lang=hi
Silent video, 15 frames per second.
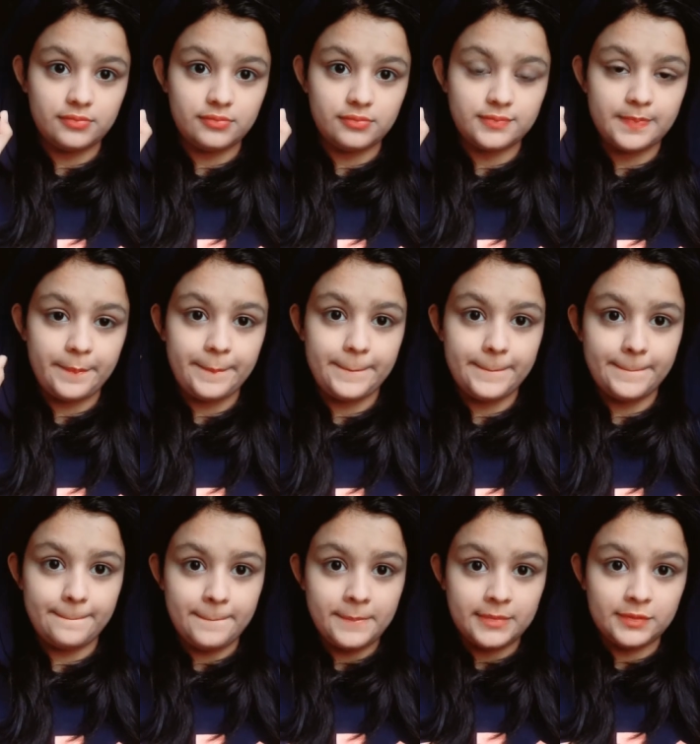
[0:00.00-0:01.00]
इस और
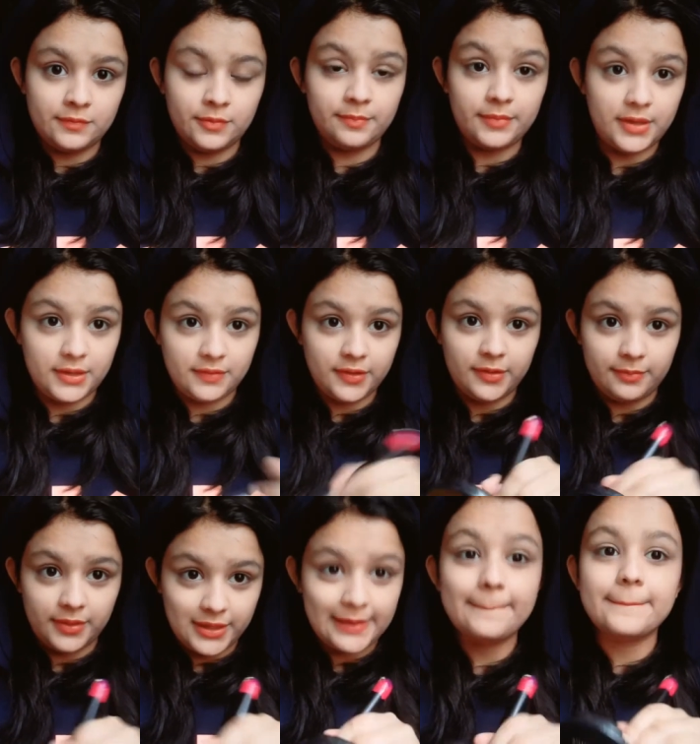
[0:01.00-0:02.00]
इसकी मदद से अपने पूरे
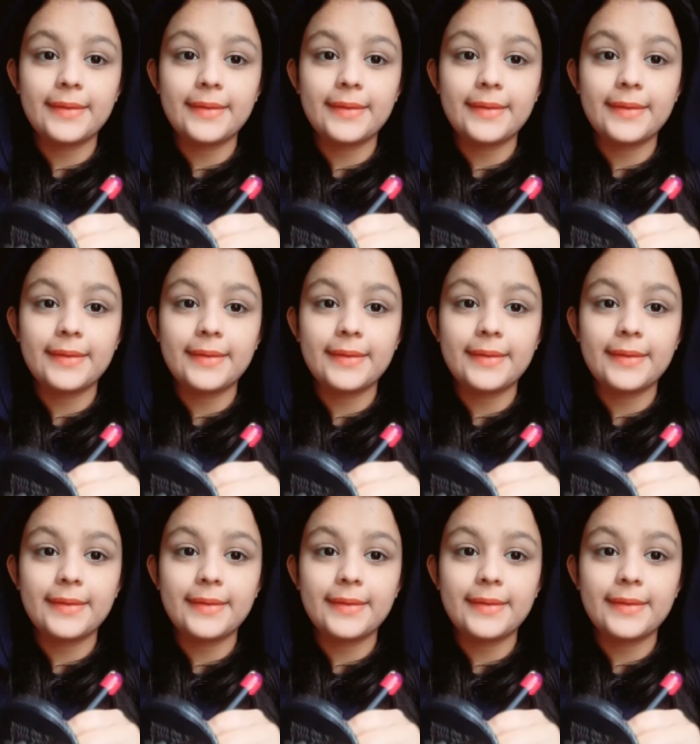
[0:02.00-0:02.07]
बेस